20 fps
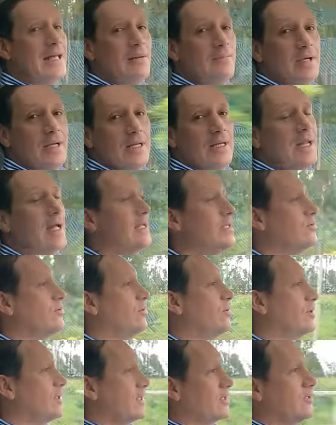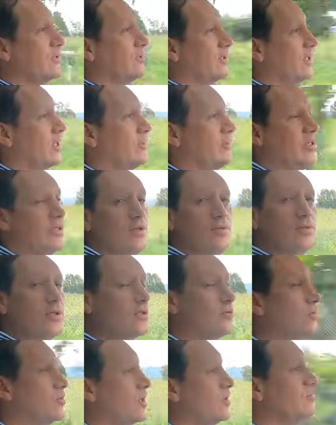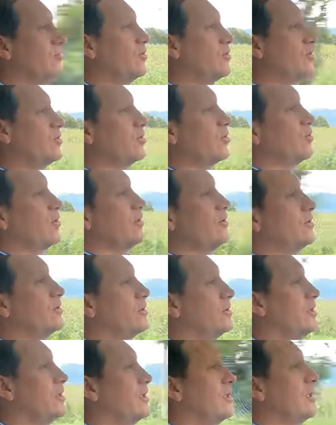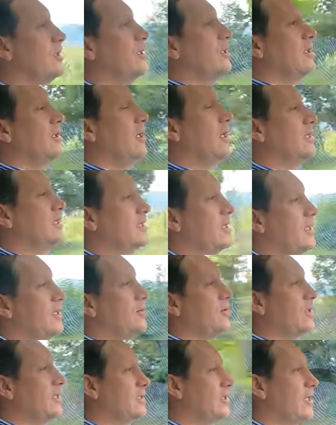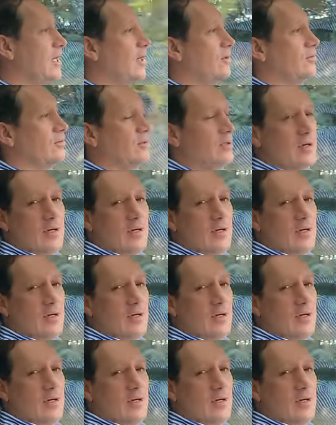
también la insonorización. Realmente no se escuchan muchos ruidos exteriores del auto.